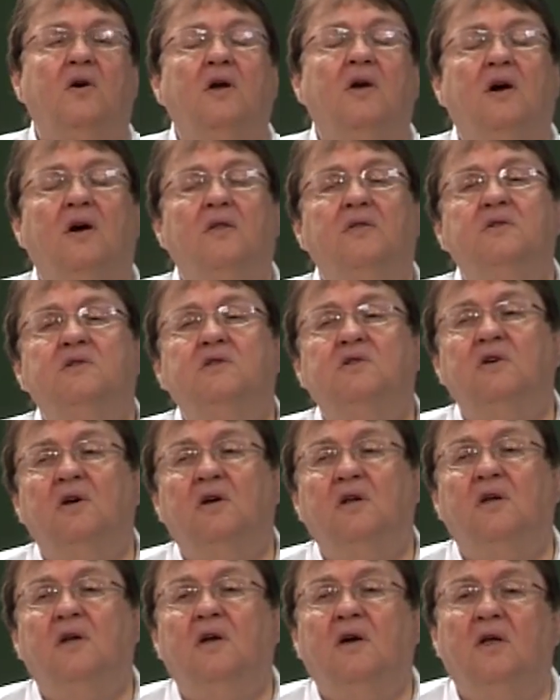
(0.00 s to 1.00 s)
Бог
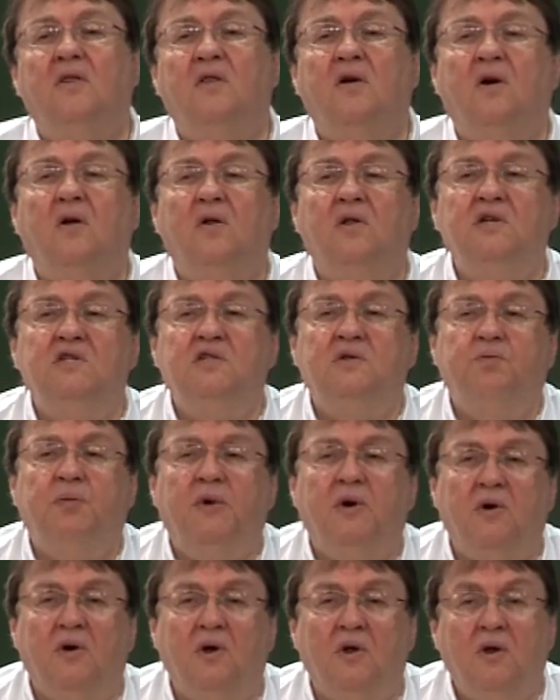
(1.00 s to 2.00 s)
Отец, Бог Сын,
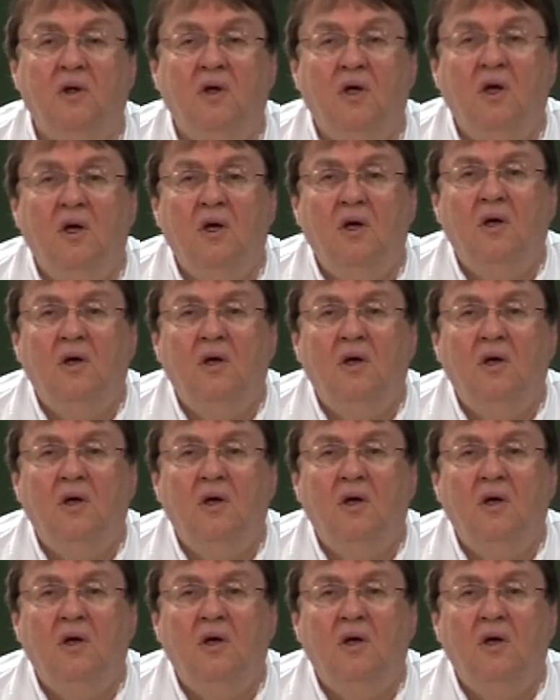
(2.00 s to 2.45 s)
Бог Дух